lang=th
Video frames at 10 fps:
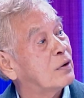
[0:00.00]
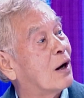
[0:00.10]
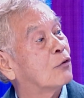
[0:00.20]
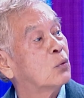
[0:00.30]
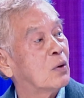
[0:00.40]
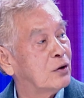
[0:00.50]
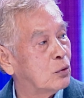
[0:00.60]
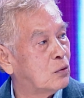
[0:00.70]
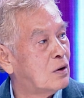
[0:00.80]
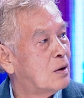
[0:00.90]
วกชาวสวนอ
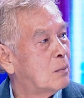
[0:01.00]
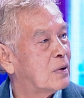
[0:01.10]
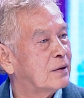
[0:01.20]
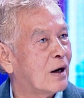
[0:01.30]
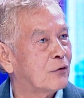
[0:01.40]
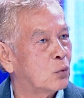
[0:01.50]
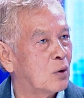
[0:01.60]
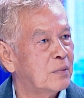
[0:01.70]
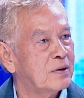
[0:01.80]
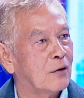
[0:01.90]
ยู่เพราะฉะนั้นชาวสวน
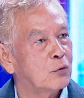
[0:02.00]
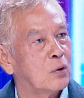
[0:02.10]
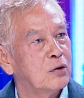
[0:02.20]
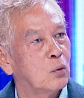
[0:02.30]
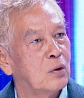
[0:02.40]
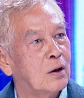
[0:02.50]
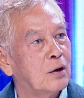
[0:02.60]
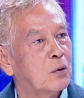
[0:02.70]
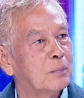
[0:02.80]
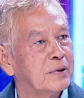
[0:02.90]
เมื่อชาวสวนอยู่เนี่ยก็
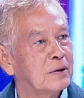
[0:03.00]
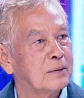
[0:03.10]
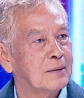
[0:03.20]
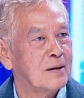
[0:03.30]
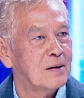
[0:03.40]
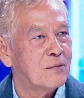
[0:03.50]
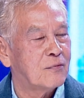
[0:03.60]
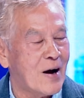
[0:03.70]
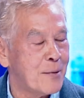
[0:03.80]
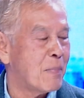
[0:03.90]
ร่มรื่น
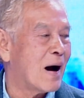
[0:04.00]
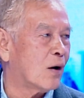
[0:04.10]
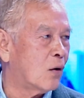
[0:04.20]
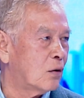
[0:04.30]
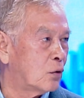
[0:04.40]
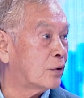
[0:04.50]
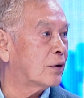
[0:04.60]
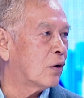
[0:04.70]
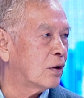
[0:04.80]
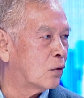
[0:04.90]
ไฟป่าก็ลด
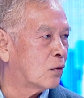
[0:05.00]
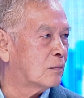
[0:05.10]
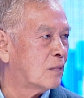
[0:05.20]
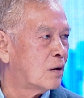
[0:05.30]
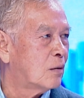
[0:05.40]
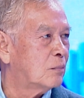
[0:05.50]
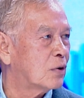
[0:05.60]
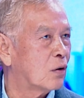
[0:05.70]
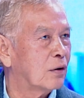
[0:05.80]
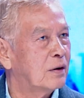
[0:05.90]
น้อยลง เมื่
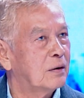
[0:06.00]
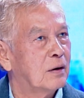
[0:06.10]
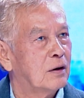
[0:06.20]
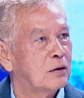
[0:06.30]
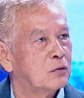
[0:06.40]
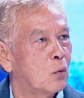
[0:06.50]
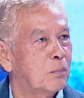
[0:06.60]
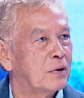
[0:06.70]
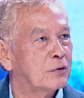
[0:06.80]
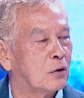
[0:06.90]
อก่อนนี้ทุ่ม
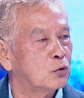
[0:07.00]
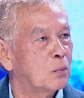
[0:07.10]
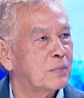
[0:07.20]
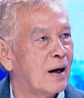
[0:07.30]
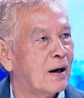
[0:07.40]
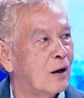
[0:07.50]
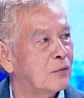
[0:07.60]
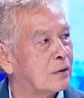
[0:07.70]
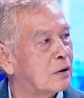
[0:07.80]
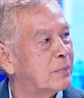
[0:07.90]
หนึ่งสองทุ่มทานข้าวเส
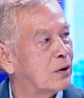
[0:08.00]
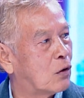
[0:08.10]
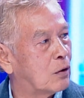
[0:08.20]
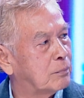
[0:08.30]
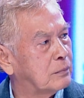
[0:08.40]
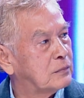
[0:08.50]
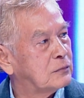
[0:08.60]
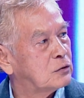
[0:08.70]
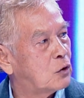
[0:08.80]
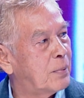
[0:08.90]
ร็จก็ไปนอน
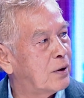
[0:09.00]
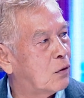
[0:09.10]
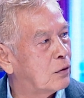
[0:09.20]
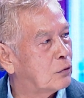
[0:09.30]
ก็ไปนอน